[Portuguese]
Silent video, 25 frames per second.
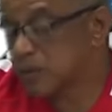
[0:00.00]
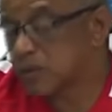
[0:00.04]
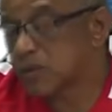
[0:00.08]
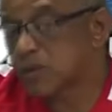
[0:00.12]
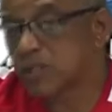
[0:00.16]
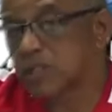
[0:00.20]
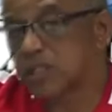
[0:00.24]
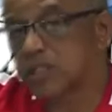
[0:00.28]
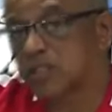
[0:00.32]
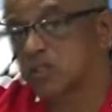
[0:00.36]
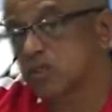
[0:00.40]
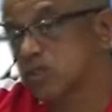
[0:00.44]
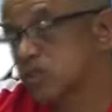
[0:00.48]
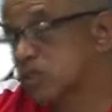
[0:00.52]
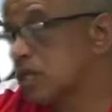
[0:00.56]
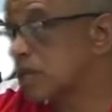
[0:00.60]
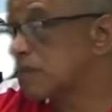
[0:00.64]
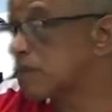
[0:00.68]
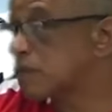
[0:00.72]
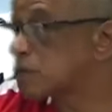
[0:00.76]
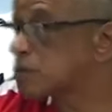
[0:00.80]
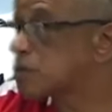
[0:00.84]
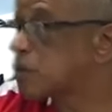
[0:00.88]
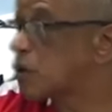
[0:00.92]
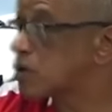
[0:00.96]
Por quê?
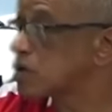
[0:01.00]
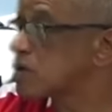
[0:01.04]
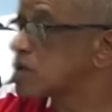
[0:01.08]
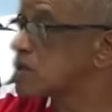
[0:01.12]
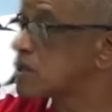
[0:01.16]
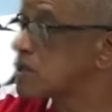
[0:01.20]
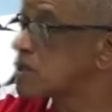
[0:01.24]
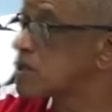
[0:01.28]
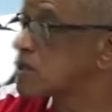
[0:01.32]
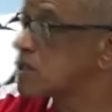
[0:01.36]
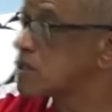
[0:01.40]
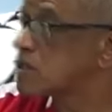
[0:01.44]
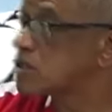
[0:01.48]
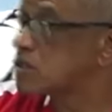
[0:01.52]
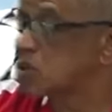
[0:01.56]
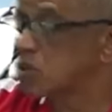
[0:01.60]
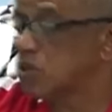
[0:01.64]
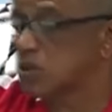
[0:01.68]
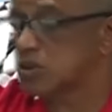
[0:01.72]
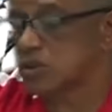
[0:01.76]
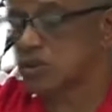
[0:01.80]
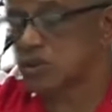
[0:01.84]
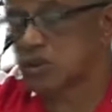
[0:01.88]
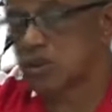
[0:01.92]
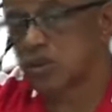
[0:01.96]
Justamente por causa dessas
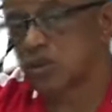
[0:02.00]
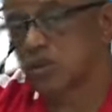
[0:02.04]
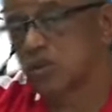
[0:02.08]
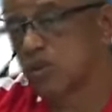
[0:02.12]
questões.